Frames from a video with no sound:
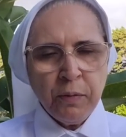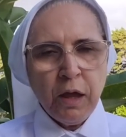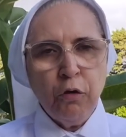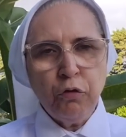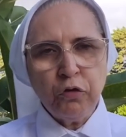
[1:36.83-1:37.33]

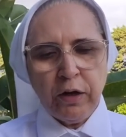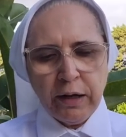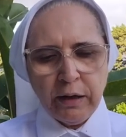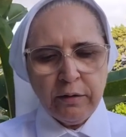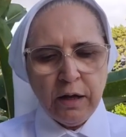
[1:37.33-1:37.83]
eu vos
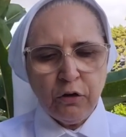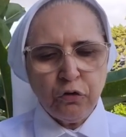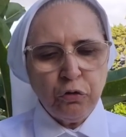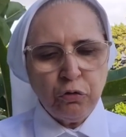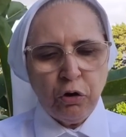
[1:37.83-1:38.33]

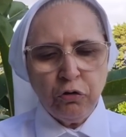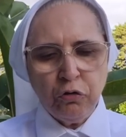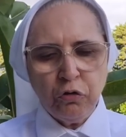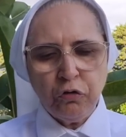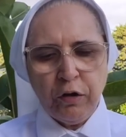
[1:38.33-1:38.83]
agradeço todos
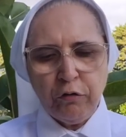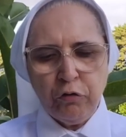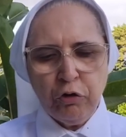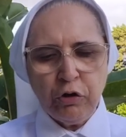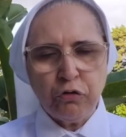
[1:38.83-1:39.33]
os
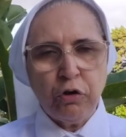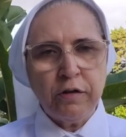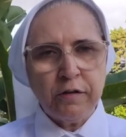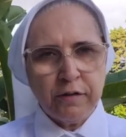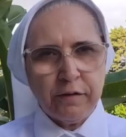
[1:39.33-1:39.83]
favores,
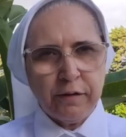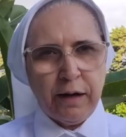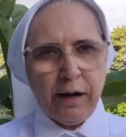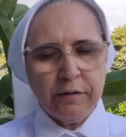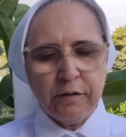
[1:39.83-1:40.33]
todas as
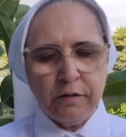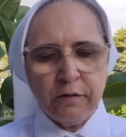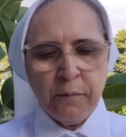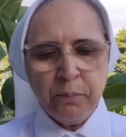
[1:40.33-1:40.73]
graças